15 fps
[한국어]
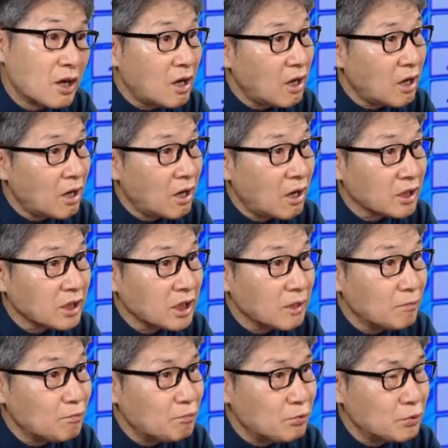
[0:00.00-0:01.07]
어,
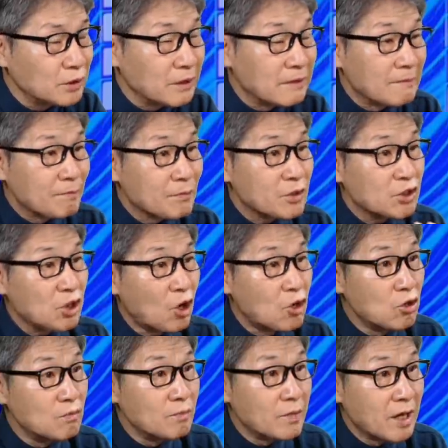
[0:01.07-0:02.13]
깊은
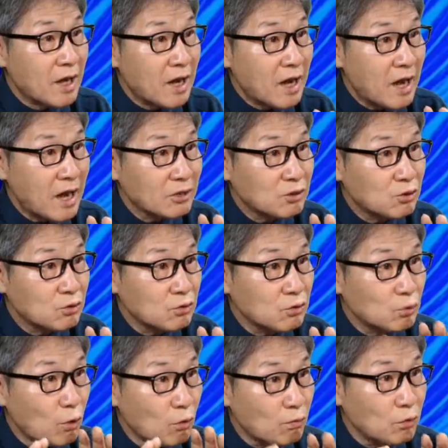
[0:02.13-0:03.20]
저음 아주
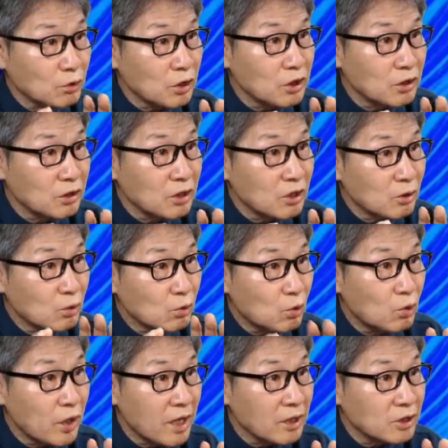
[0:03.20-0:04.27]
독보적인
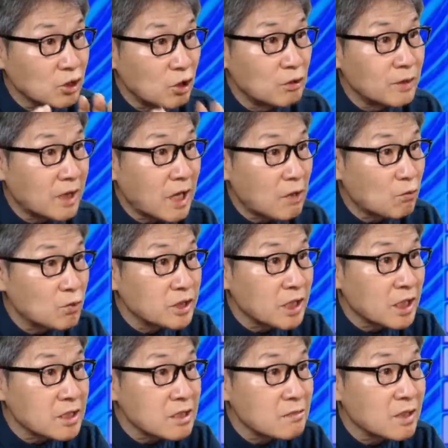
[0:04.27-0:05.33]
톤의 저음을 갖고 있지
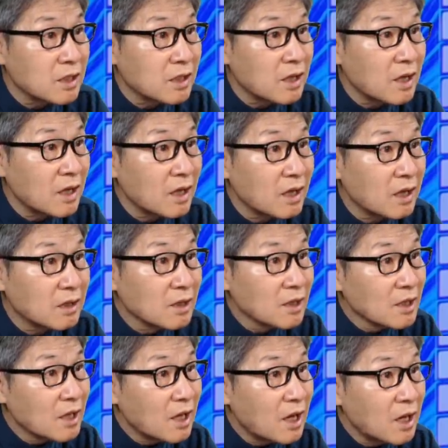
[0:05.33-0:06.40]
않습니까?
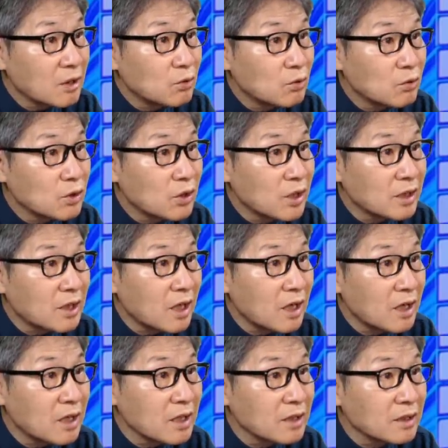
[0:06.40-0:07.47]
하동연의
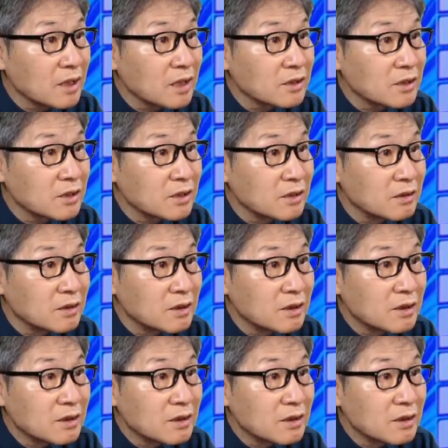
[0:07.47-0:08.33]
탈락에 대해서는